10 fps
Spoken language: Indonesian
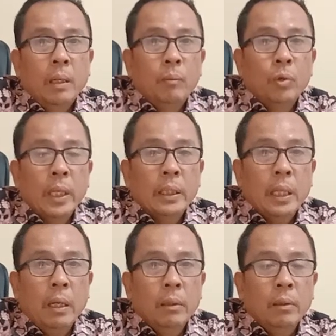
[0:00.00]

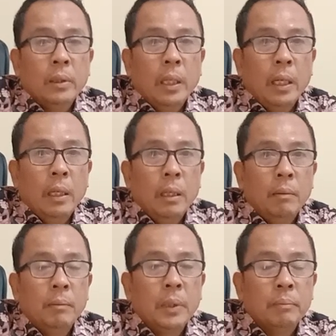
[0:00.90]
bukankah Allah telah
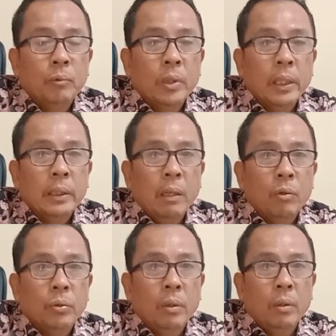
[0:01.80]
bukankah
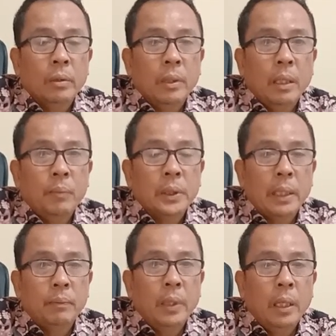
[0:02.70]
Rasulullah telah
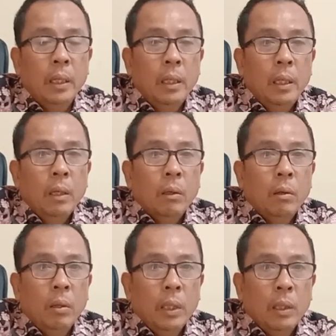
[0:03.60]
bersabda
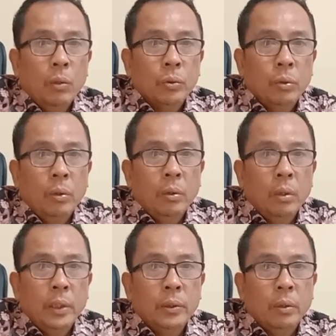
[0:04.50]
Qala
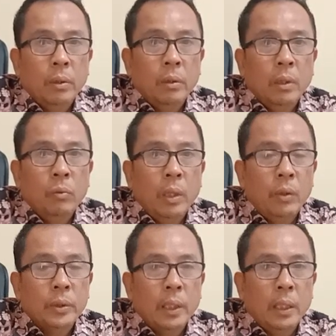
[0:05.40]
Rasulullah sallallahu
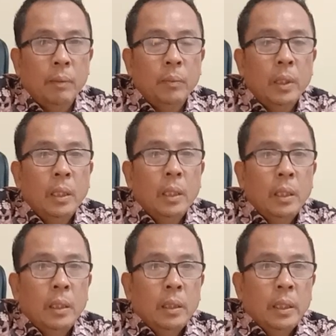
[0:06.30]
alaihi wasallam
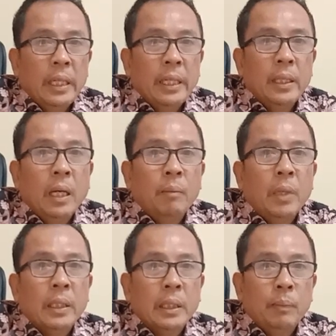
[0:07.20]
Idza
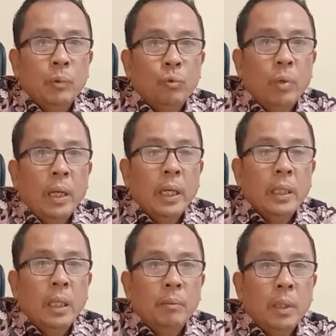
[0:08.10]
matabnu
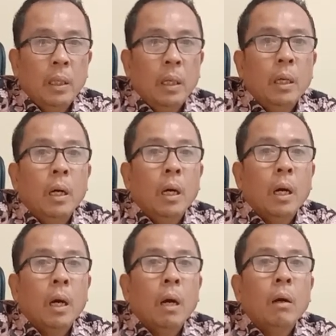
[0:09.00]
adama yang
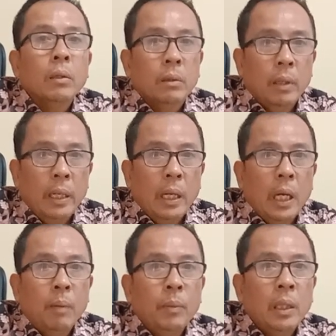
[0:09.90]
qata'a
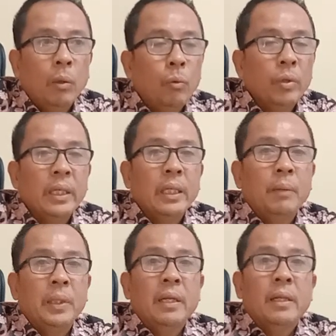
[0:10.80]
amalu
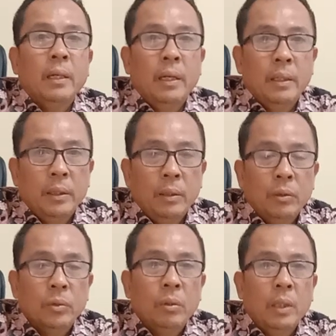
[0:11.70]
illa min thalathin.
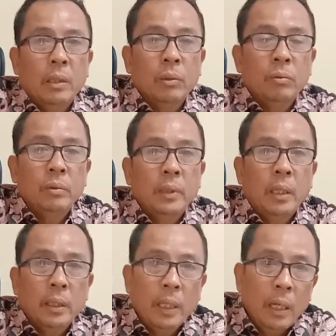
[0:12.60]
Sadaqatun
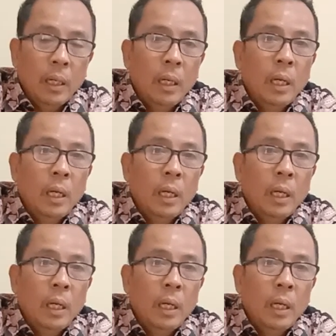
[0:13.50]
jariyah